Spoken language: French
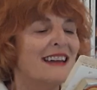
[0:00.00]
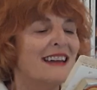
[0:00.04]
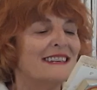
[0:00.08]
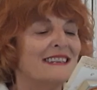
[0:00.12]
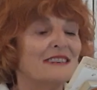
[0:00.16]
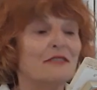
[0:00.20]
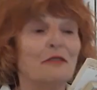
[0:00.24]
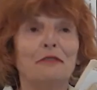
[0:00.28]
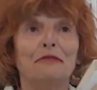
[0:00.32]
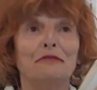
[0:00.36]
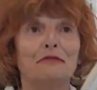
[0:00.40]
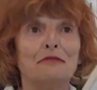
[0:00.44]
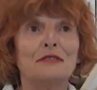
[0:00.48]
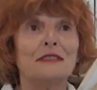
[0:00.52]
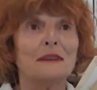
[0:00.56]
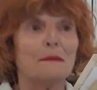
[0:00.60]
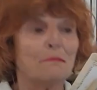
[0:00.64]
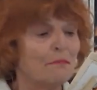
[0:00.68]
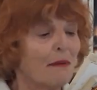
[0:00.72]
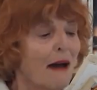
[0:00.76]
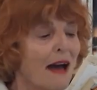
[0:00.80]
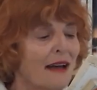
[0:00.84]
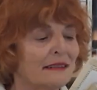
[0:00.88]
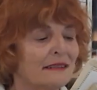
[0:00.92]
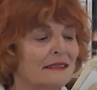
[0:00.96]
qui en faisait
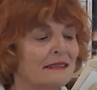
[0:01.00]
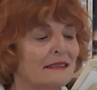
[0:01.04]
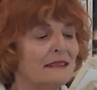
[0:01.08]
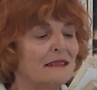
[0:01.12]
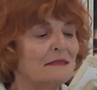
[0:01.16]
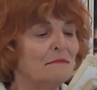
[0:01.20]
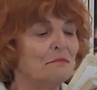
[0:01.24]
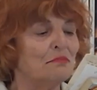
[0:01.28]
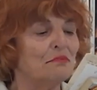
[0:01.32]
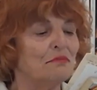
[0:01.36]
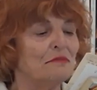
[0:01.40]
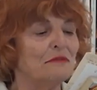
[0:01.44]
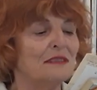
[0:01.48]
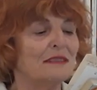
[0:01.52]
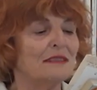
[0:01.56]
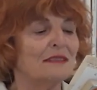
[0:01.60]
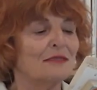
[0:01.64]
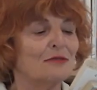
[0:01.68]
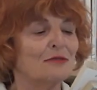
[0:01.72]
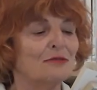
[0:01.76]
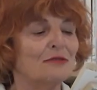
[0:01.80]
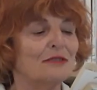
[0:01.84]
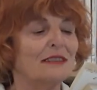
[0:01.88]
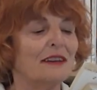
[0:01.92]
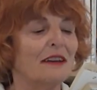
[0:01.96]
partie,
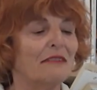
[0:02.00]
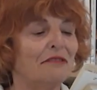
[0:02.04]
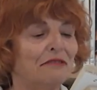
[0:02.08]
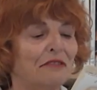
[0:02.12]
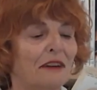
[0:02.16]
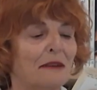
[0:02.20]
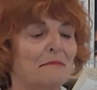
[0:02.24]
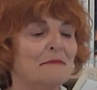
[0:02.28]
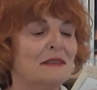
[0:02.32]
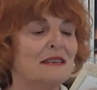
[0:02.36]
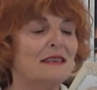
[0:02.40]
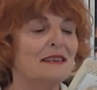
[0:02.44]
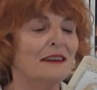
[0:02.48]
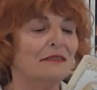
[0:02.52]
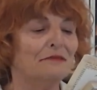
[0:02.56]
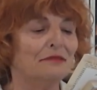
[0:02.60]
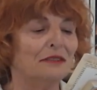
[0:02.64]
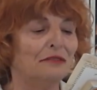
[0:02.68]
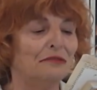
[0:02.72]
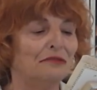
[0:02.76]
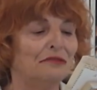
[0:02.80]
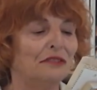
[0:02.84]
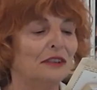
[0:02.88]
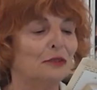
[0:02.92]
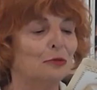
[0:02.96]
puisque sa famille
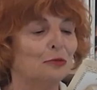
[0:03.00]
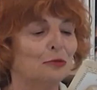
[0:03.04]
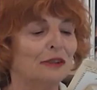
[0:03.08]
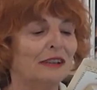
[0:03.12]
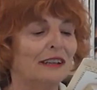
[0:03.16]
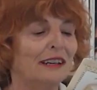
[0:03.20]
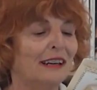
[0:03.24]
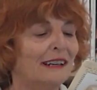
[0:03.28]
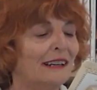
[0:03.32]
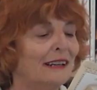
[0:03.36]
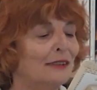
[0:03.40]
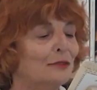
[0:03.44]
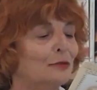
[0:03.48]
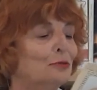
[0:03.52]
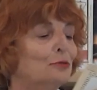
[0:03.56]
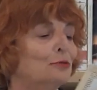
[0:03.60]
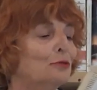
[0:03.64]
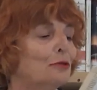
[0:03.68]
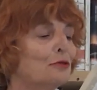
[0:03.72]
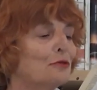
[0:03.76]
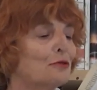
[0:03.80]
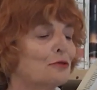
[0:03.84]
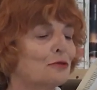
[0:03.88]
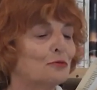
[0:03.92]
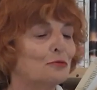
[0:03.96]
avait figuré à la
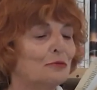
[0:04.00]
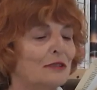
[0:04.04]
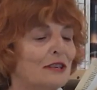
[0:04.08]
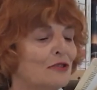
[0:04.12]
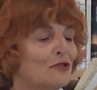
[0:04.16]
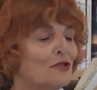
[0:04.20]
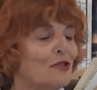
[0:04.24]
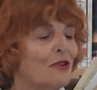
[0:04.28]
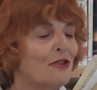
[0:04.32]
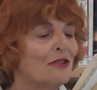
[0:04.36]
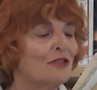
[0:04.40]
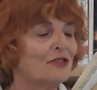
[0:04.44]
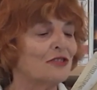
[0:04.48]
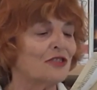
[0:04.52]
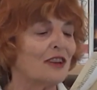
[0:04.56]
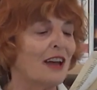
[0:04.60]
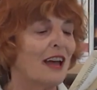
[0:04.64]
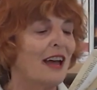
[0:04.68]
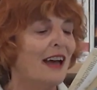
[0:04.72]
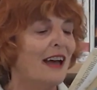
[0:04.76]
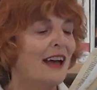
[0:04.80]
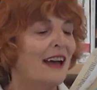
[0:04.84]
cour sous les Georges,